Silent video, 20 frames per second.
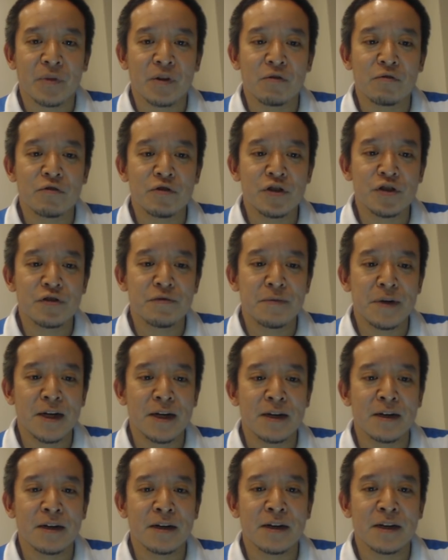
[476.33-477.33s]
50
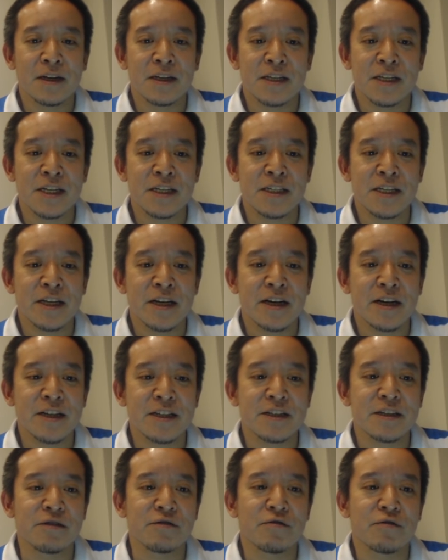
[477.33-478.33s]
万再生回
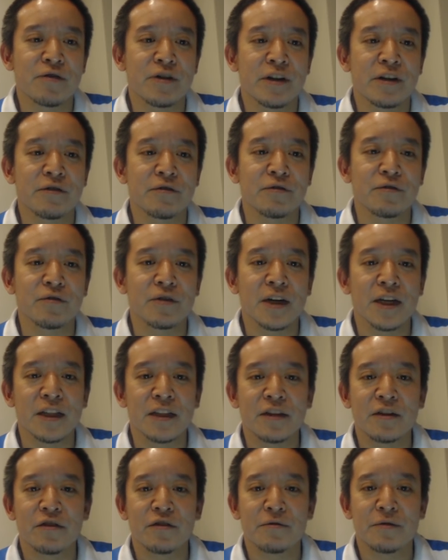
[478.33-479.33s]
数超える動画っ
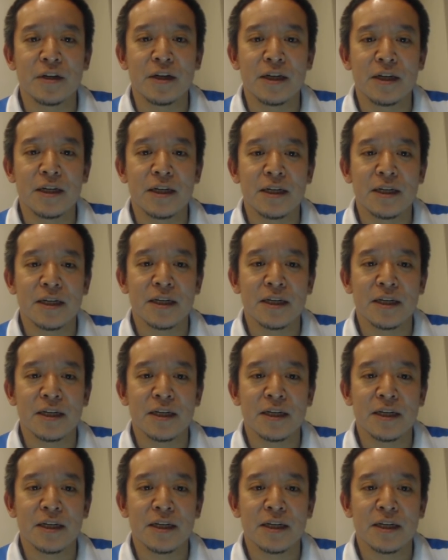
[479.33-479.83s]
ていうのは